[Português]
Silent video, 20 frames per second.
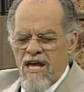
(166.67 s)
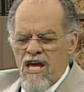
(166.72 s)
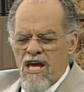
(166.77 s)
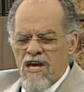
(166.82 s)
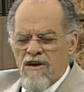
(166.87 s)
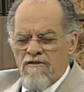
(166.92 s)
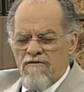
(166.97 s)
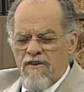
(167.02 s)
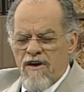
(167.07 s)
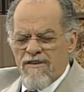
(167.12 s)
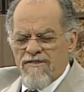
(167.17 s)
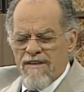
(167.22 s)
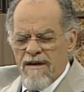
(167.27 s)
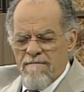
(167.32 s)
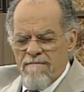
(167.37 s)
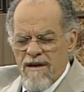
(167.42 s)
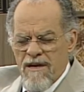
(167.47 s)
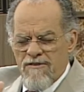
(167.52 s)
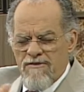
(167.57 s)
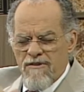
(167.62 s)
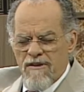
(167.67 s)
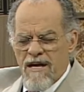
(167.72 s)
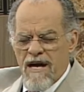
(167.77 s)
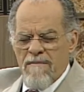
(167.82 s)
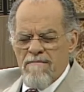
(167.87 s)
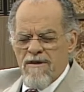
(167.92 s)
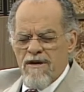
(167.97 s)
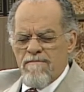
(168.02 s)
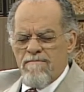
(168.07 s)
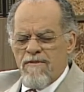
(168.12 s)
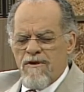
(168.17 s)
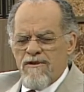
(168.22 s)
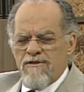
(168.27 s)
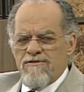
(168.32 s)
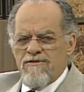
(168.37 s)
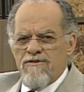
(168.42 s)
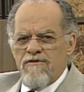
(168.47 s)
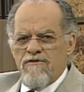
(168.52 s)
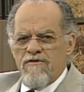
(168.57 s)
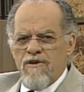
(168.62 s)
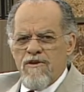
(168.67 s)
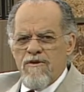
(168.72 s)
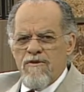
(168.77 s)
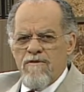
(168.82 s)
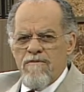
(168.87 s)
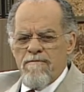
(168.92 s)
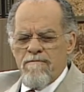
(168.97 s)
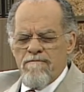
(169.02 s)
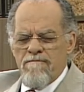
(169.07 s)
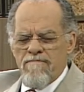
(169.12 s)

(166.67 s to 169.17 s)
E vós sabeis o caminho por onde vou.